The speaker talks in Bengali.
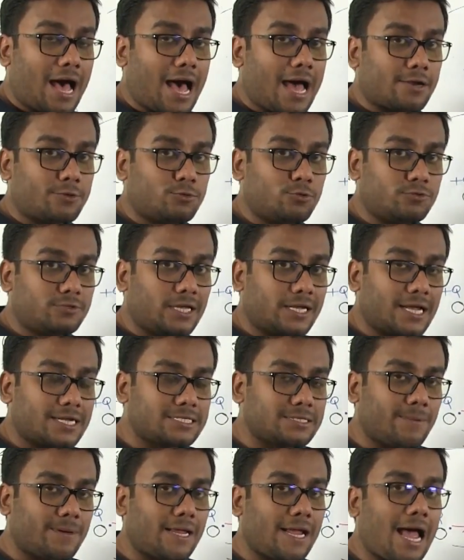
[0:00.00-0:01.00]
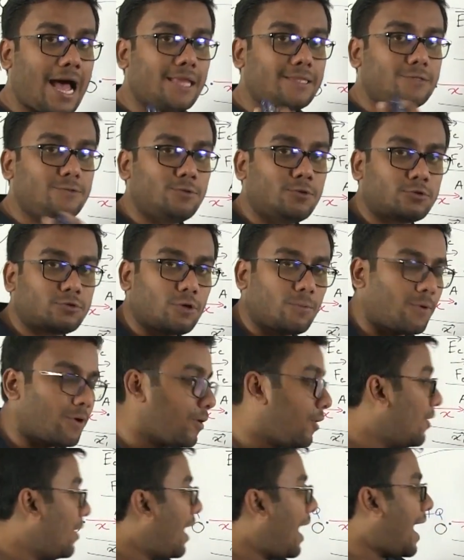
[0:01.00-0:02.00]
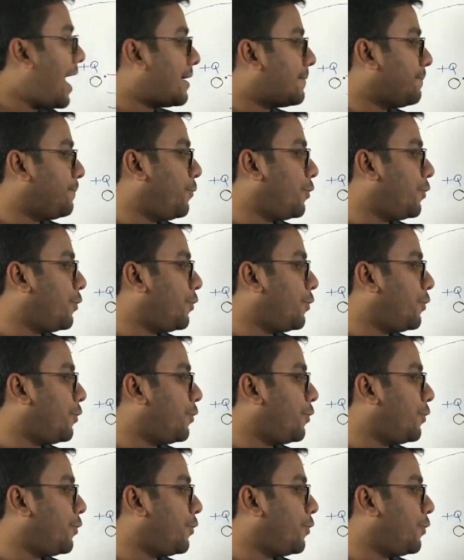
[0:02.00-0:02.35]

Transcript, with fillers: আর দূর থেকে আসে মানে আদি দূরত্ব বড় আর